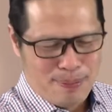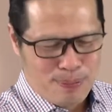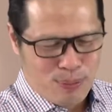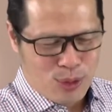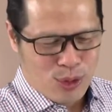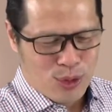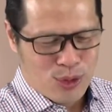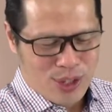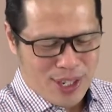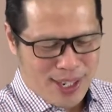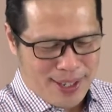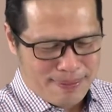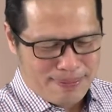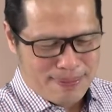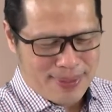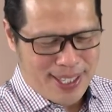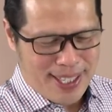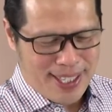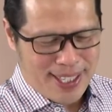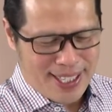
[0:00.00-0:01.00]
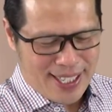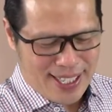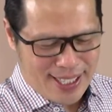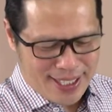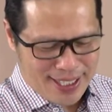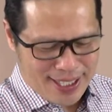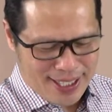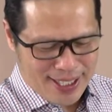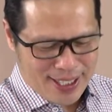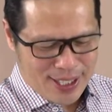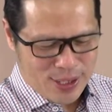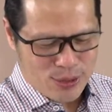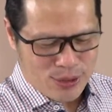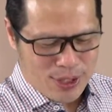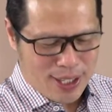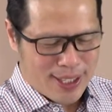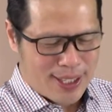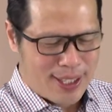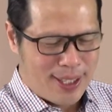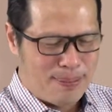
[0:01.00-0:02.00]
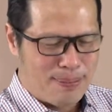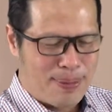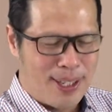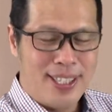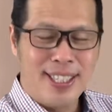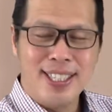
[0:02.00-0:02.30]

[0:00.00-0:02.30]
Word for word: program kita dan kita sudah tiba